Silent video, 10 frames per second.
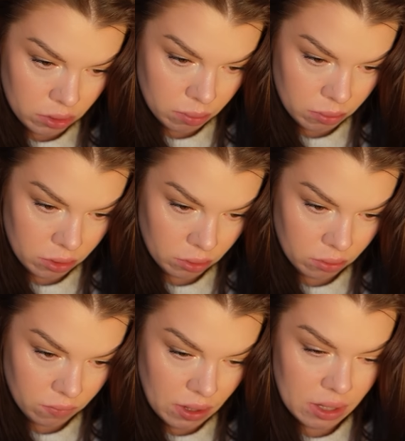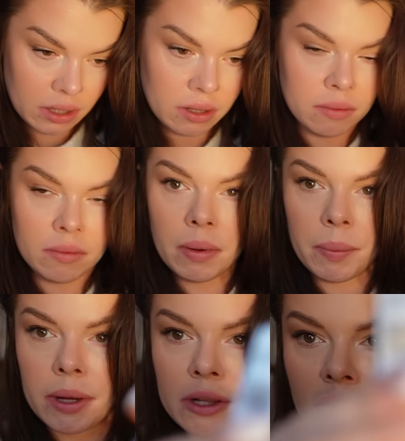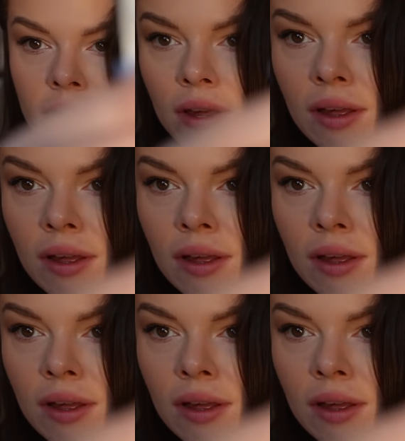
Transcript: 82 i popatrzcie.